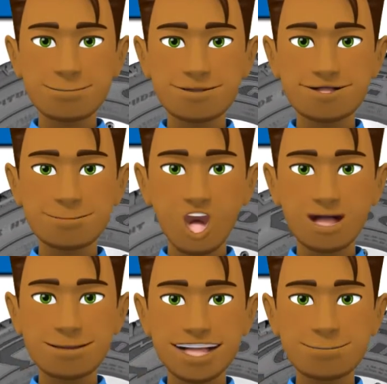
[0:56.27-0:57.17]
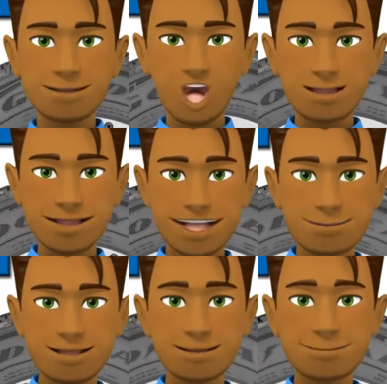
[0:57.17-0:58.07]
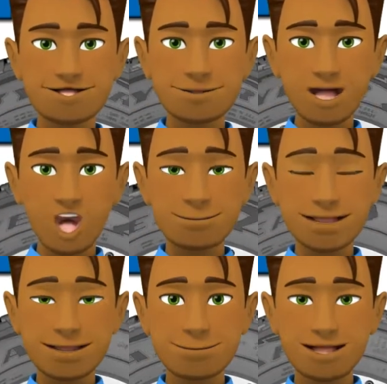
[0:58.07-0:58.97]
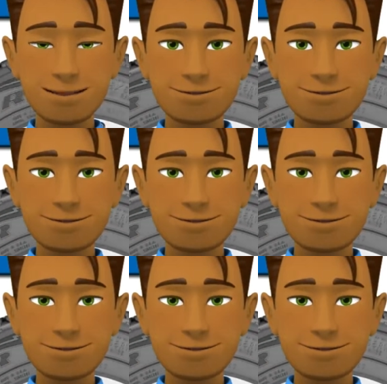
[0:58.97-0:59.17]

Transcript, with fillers: a melhor dirigibilidade e estabilidade do veículo.